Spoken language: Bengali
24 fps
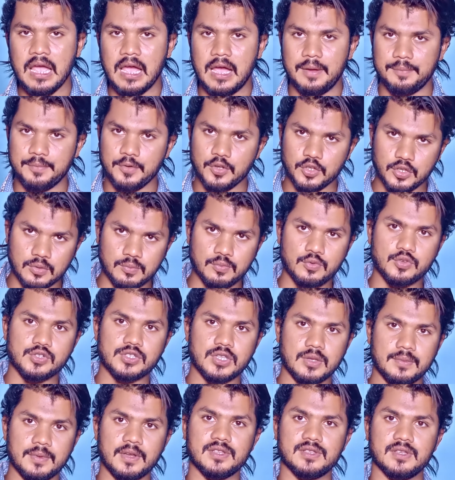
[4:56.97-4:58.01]
আপনি হয়তো বুঝতে
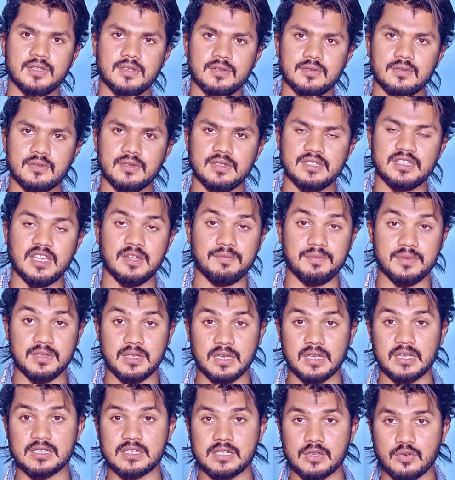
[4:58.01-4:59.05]
পেরেছেন যে আপনি যে
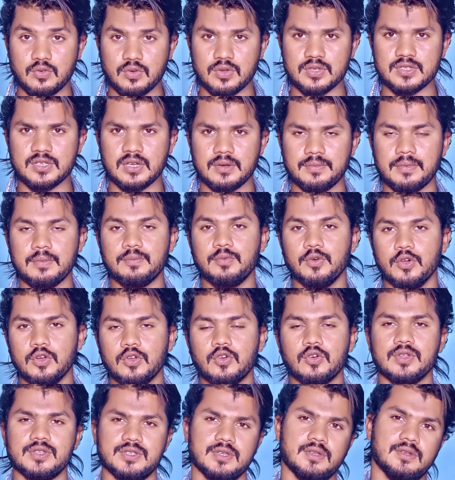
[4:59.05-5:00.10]
কাজটা করেছেন আপনি ভুল
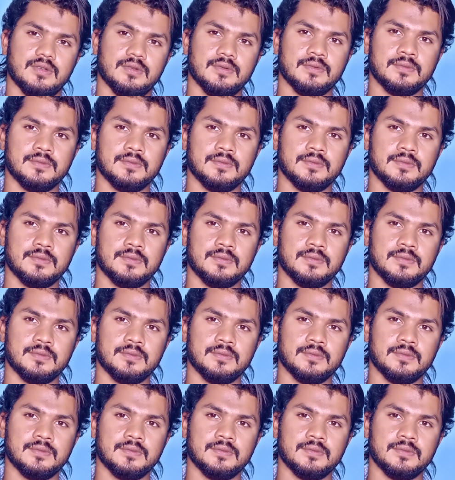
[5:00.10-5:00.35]
করেছেন